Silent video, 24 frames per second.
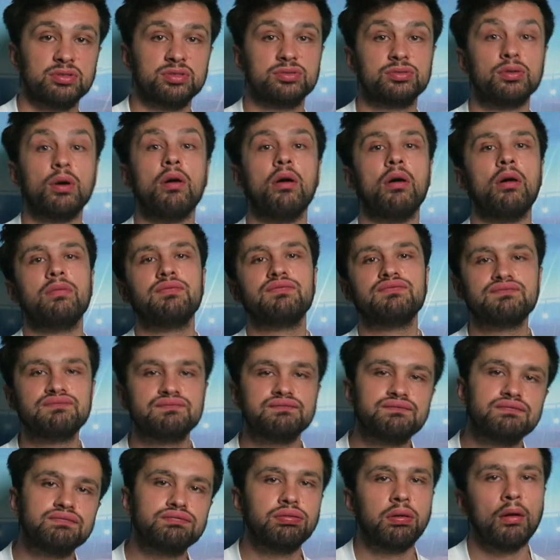ils disent oh,
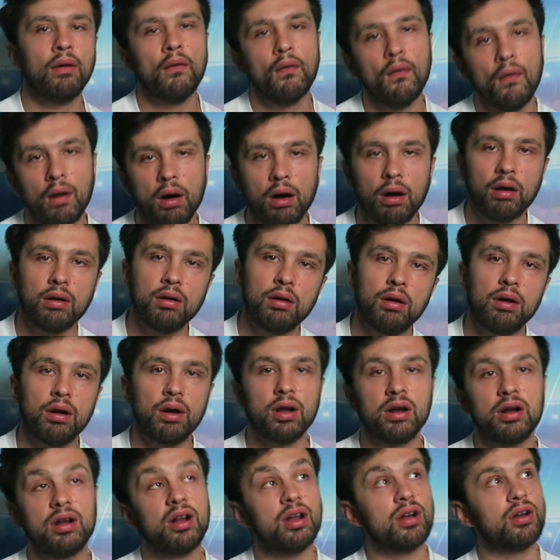oh
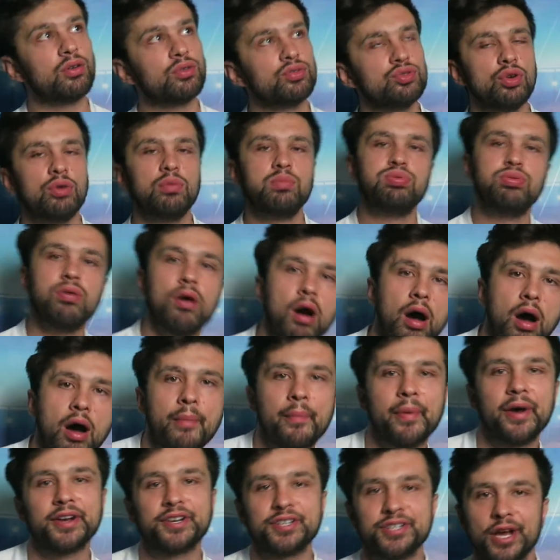là là, la langue de bois,
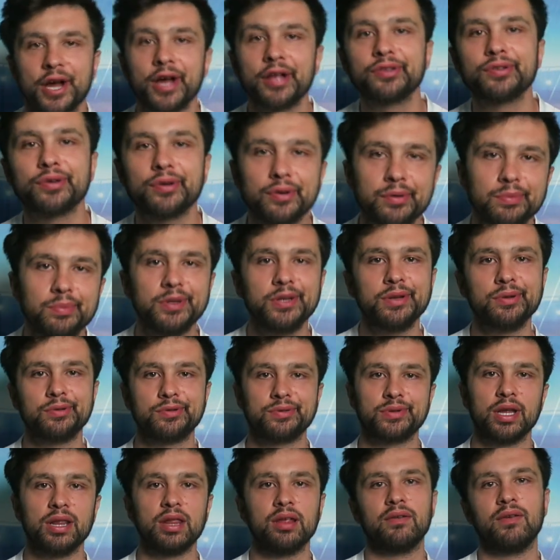machin, truc, bille
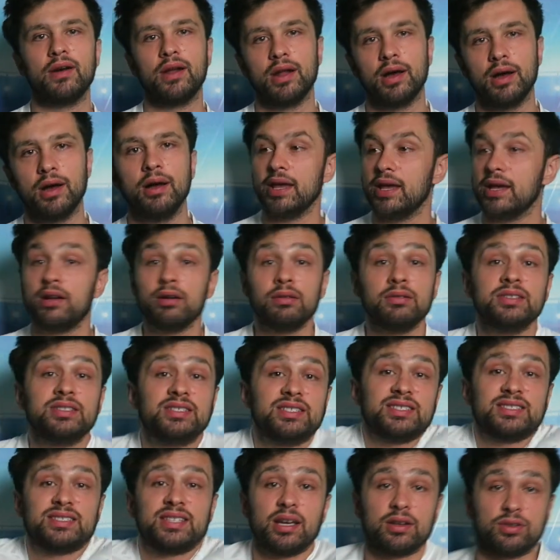chouette. Voilà. Et quand ils
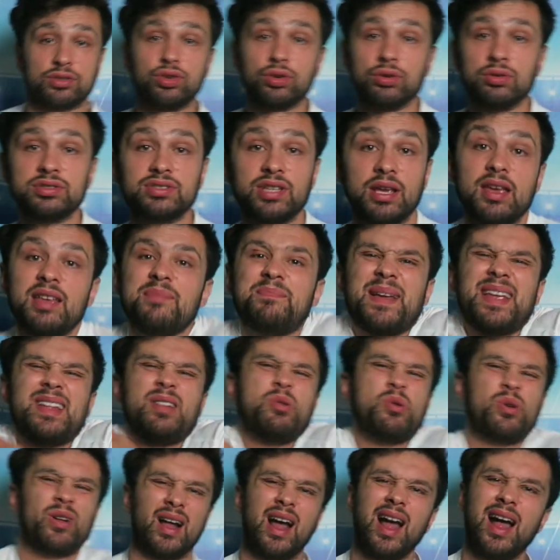disent quelque chose, eh ben ils
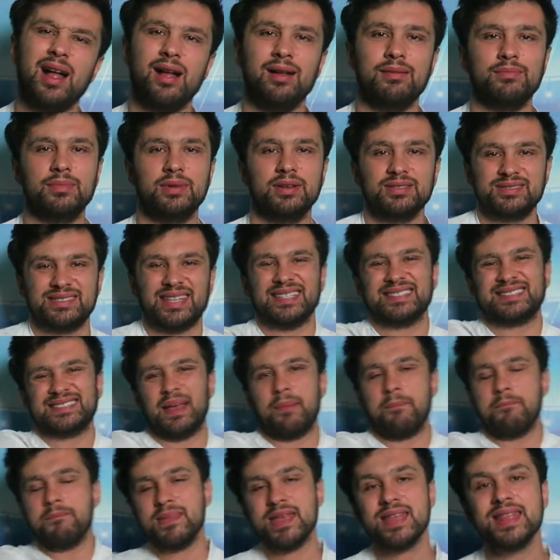le crament.
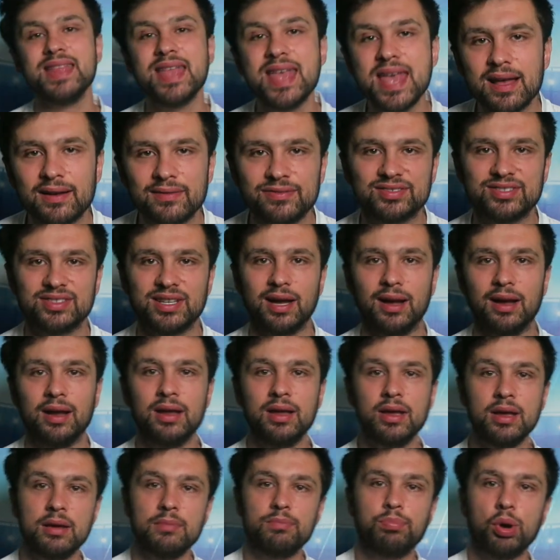ça m'énerve ça.
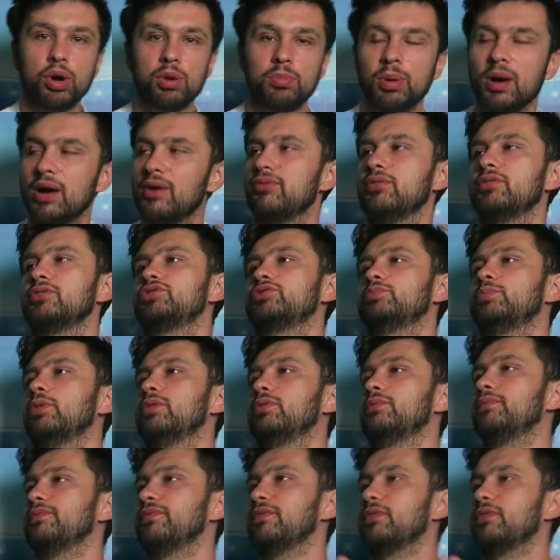Pogba, franchement,